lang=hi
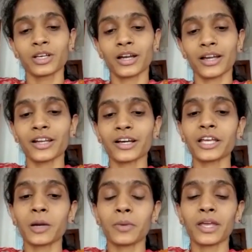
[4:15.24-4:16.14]
कहीं ना कहीं
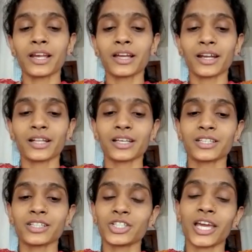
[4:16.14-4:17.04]
हमें ये लग रहा था
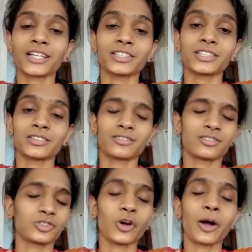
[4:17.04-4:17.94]
कि शायद
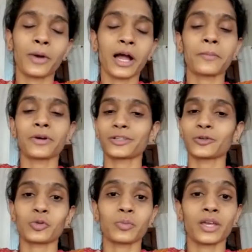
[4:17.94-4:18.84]
जो हम काम करते हैं
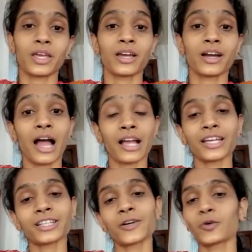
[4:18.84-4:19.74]
उसमें आगे
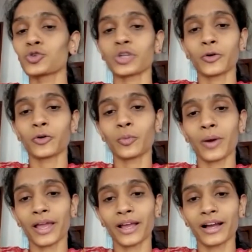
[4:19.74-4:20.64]
तक कुछ नहीं हो
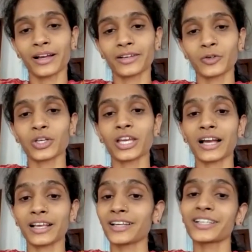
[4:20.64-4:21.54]
पाएगा क्योंकि
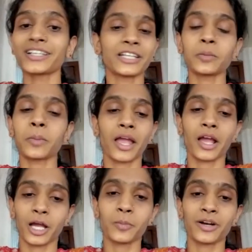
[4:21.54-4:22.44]
आगे आगे कितनी
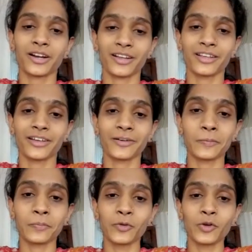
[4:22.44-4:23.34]
महंगाई बढ़ रही है
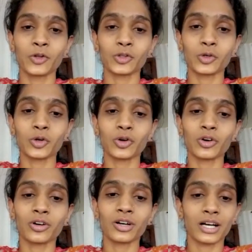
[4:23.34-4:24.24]

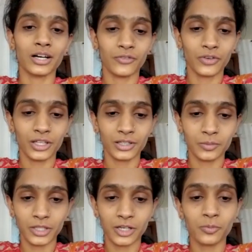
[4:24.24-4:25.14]
तो फिर
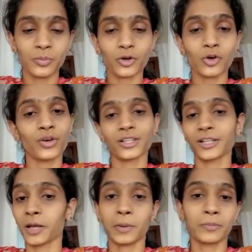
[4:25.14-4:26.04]
मतलब मेरे को
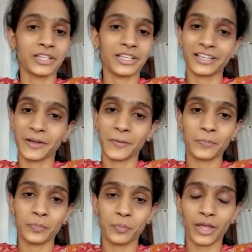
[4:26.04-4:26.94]
का मैम देखी
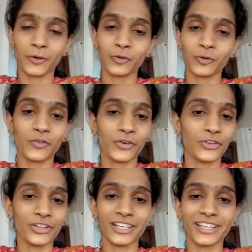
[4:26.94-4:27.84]
मैंने उनकी
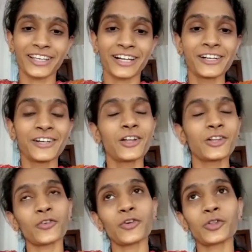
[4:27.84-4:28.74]
वीडियो देखी
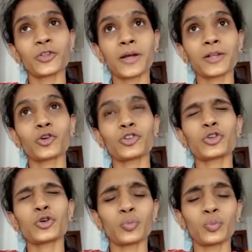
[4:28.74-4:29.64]
तो फिर उसके बाद थोड़ी
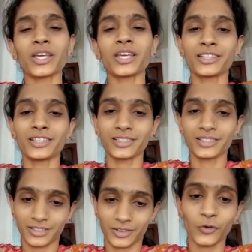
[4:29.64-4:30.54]
सी उम्मीद
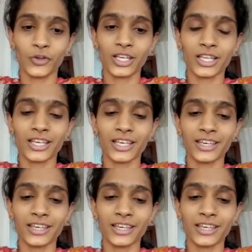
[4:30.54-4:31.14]
हुई कि